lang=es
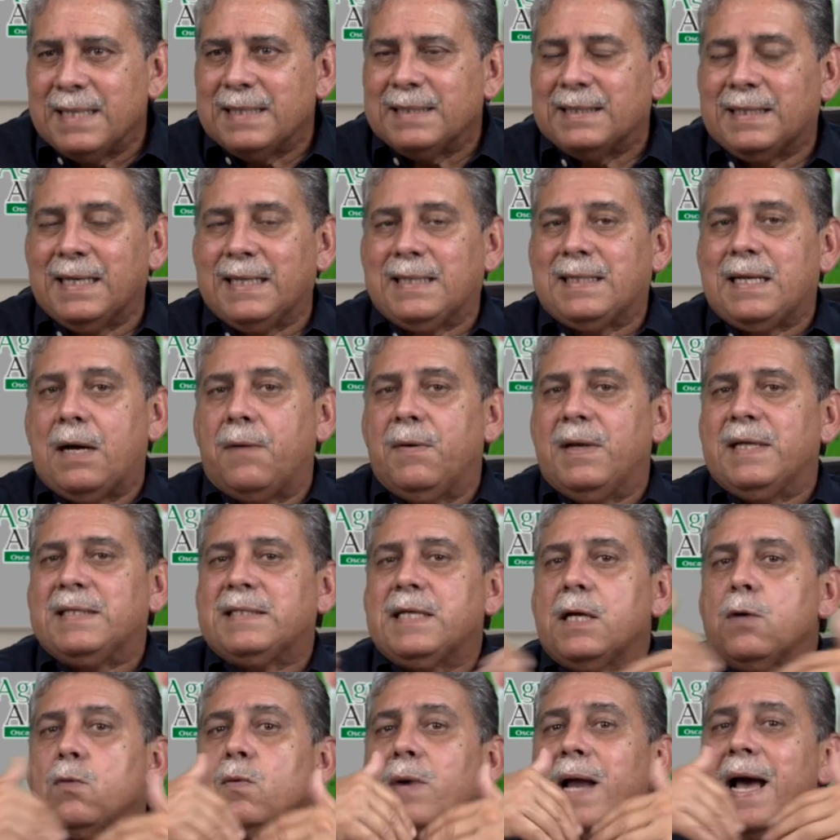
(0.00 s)
Se
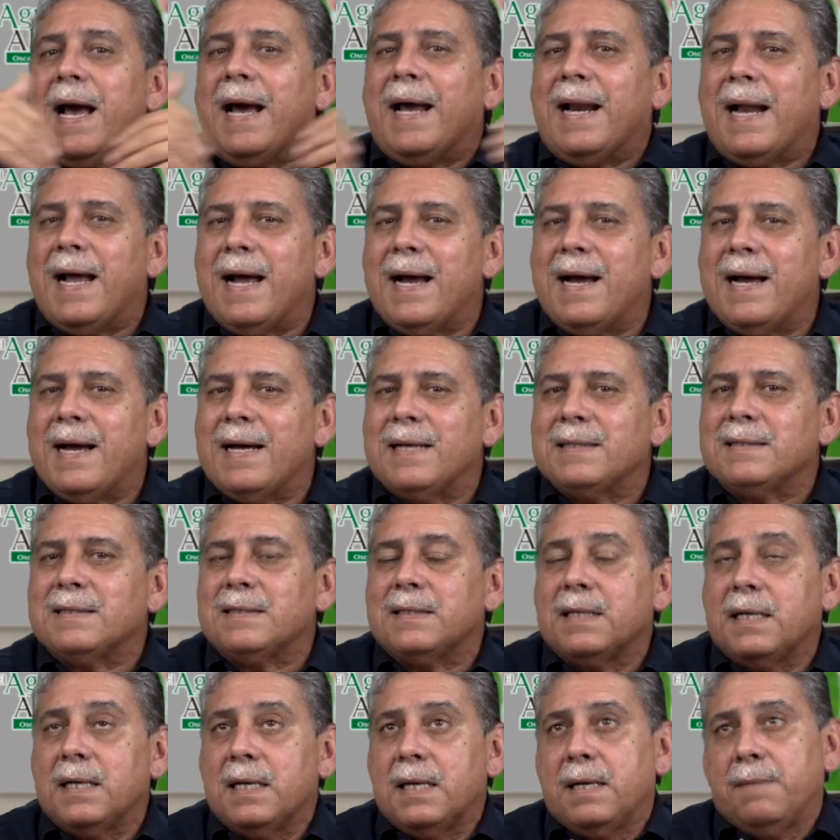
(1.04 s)
establecen unas
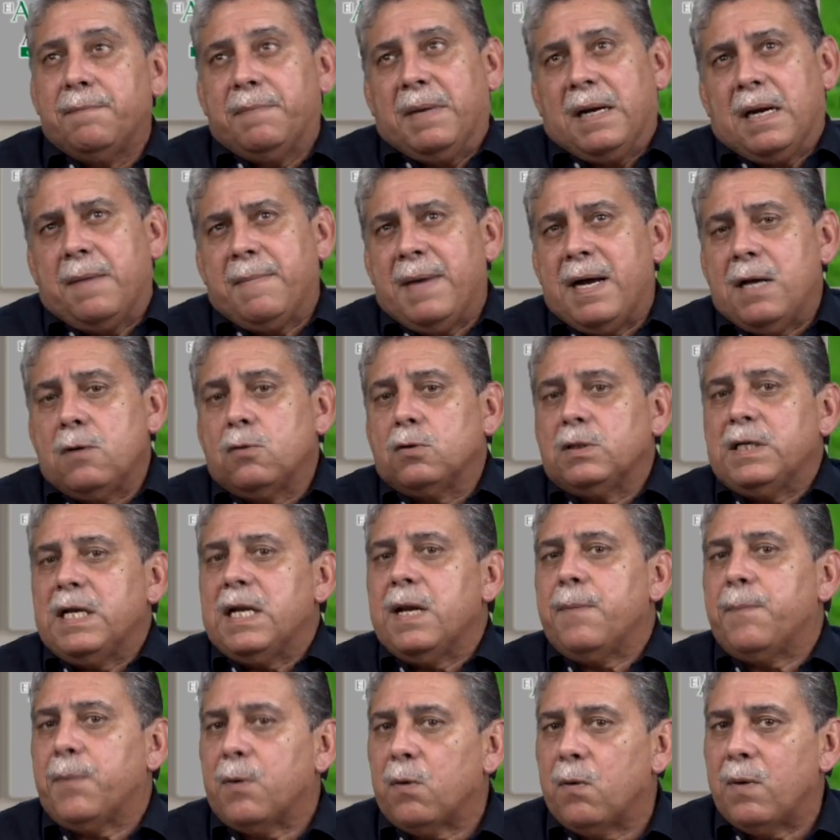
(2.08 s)
granjas. Panamá no
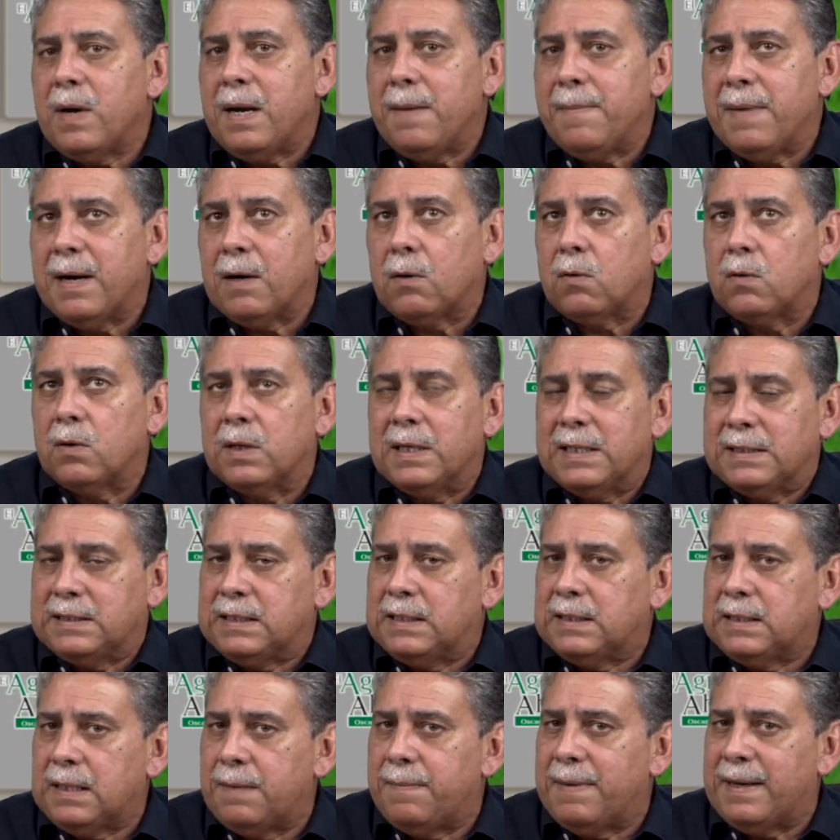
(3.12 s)
tiene problema con el
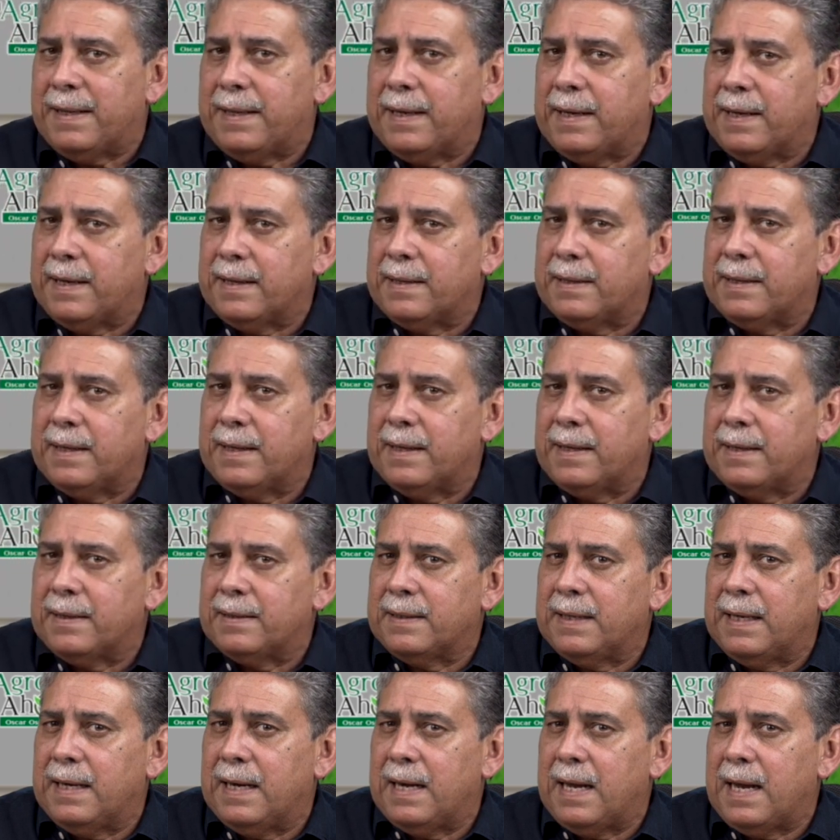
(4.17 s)
sistema
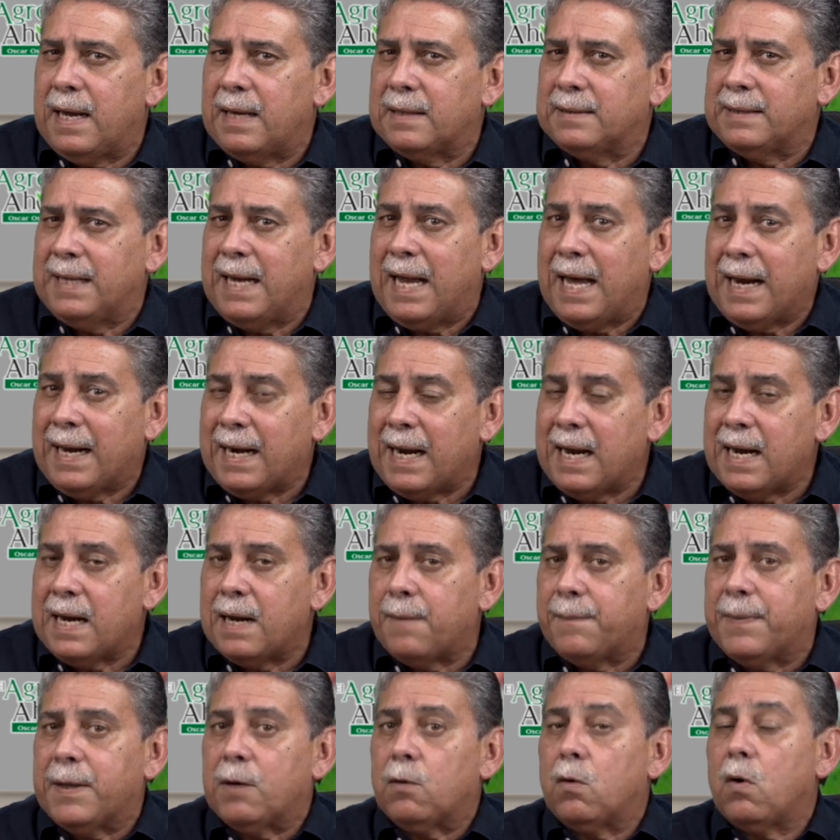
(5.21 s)
de, las
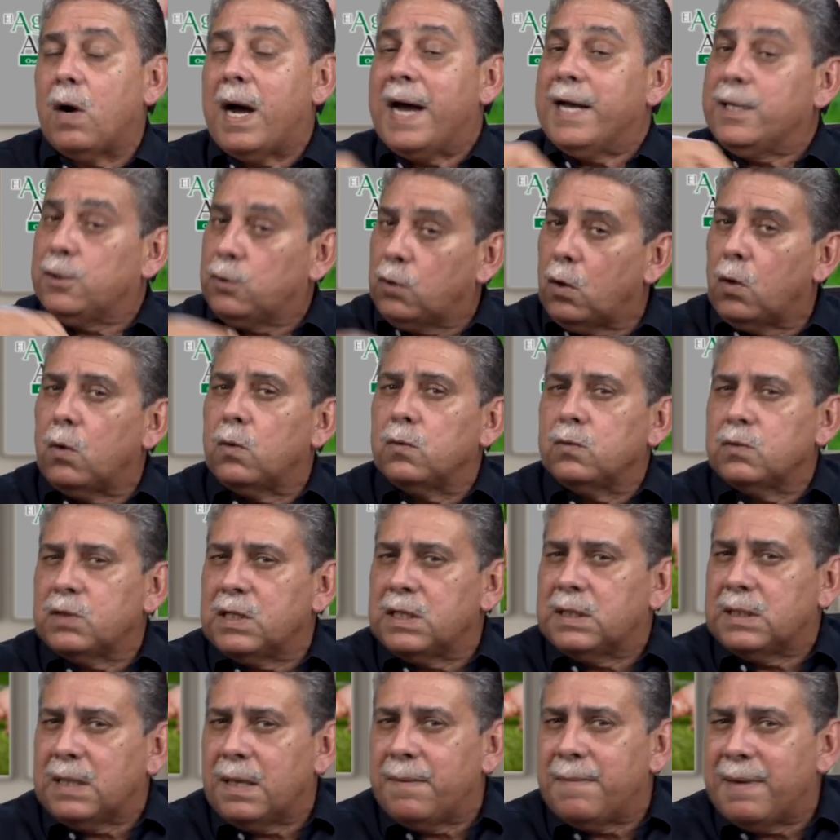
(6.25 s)
granjas, pero hay todo un
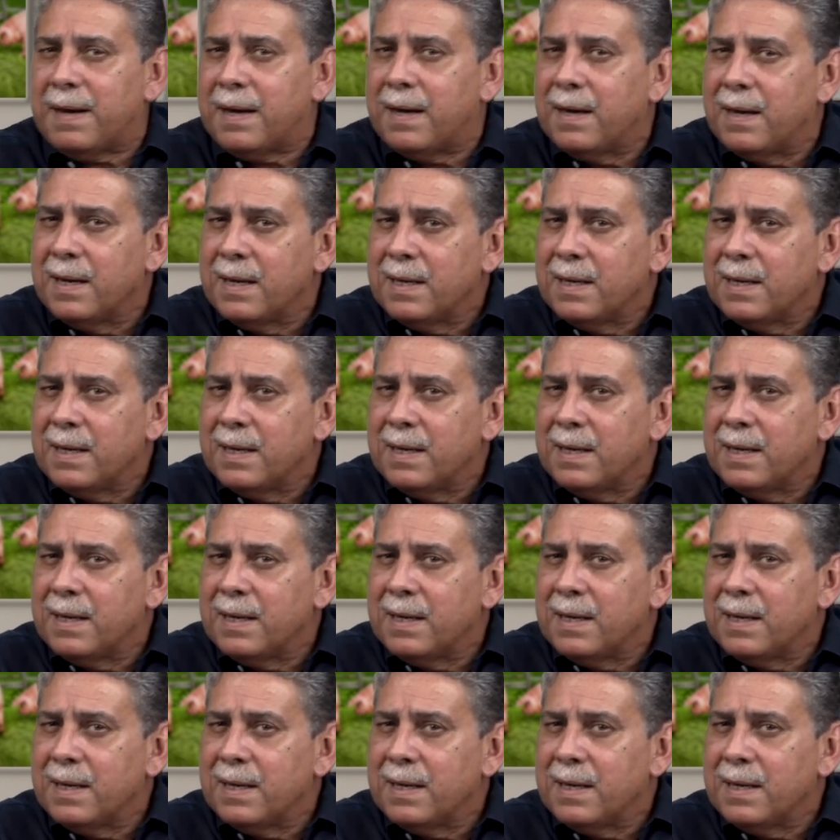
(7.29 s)
sistema